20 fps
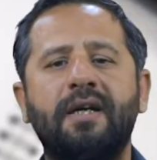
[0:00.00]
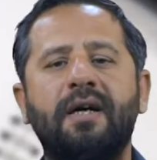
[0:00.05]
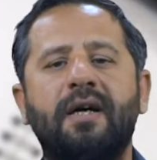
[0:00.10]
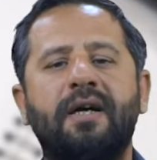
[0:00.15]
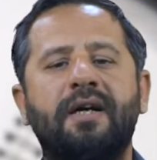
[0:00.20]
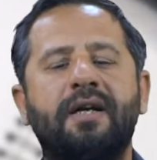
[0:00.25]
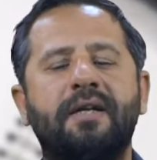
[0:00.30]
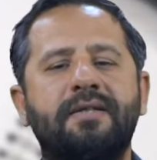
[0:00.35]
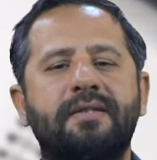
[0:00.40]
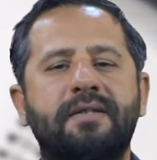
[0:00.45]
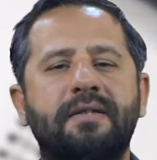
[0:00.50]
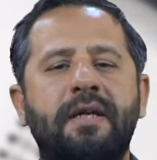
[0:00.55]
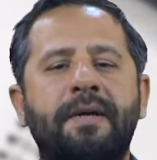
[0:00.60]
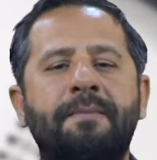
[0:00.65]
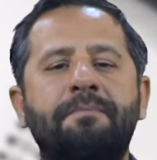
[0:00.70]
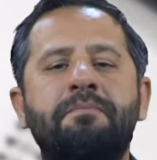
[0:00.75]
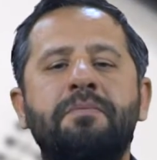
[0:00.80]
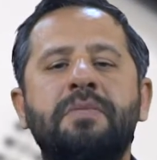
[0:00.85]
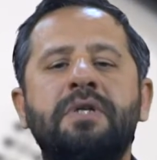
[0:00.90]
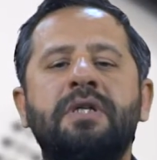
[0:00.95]
arasına
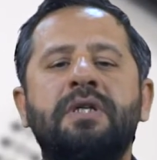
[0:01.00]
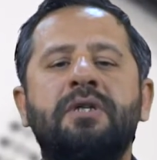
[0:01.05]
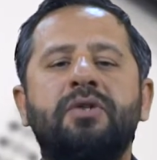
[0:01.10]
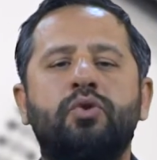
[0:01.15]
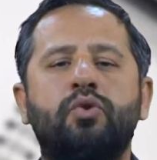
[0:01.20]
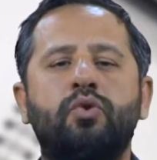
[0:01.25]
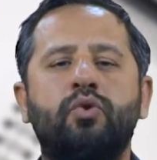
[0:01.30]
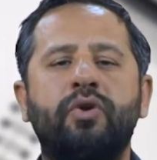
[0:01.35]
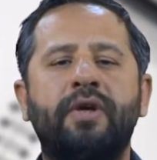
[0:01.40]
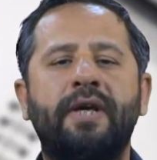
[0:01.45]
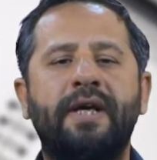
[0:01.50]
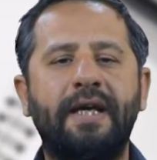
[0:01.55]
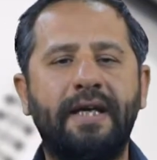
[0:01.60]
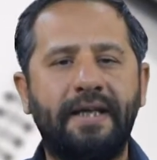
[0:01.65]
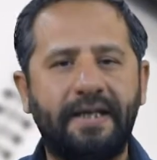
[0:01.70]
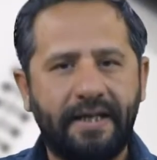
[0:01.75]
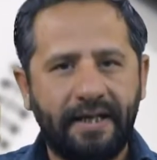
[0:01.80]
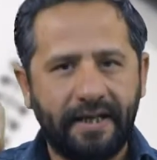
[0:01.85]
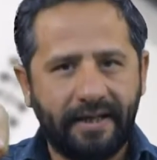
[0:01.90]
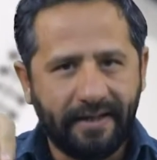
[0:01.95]
mı soru
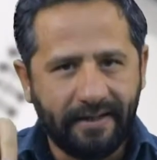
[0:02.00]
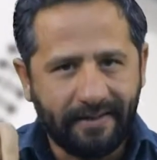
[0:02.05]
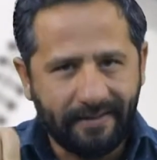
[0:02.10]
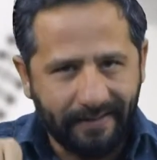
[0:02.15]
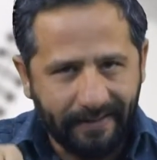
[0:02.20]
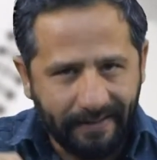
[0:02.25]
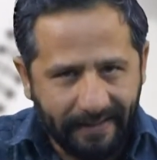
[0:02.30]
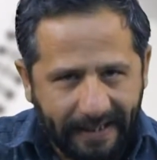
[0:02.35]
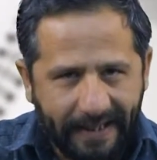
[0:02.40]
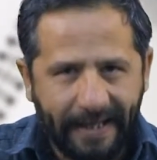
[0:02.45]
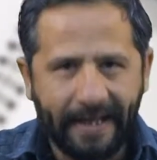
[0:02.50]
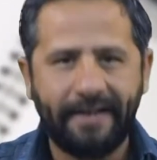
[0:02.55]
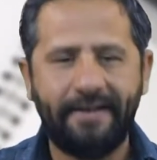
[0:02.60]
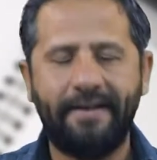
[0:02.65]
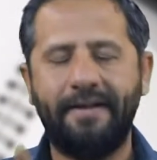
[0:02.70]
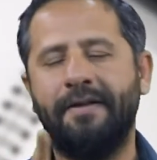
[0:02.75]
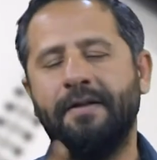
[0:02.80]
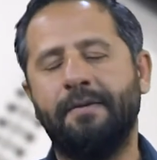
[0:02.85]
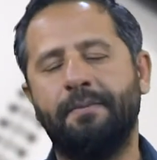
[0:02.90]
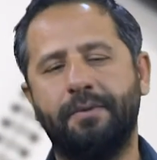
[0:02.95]
eki getirilerek
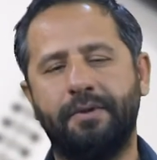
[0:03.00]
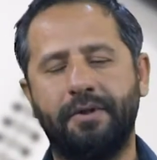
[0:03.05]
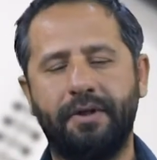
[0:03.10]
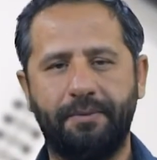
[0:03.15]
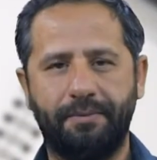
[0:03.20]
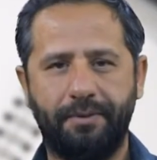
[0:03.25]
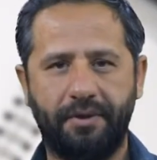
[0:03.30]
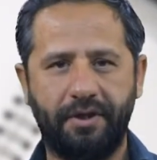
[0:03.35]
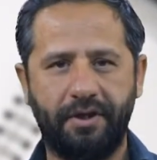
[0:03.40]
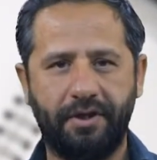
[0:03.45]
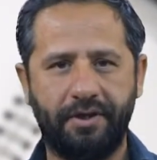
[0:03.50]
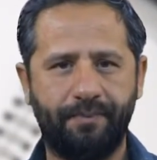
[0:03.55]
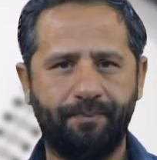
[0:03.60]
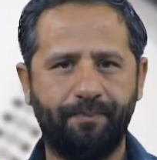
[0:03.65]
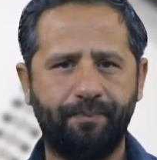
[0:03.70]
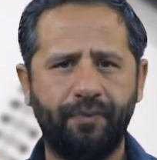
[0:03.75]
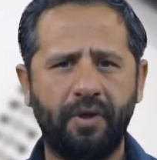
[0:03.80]
de yapılabilir.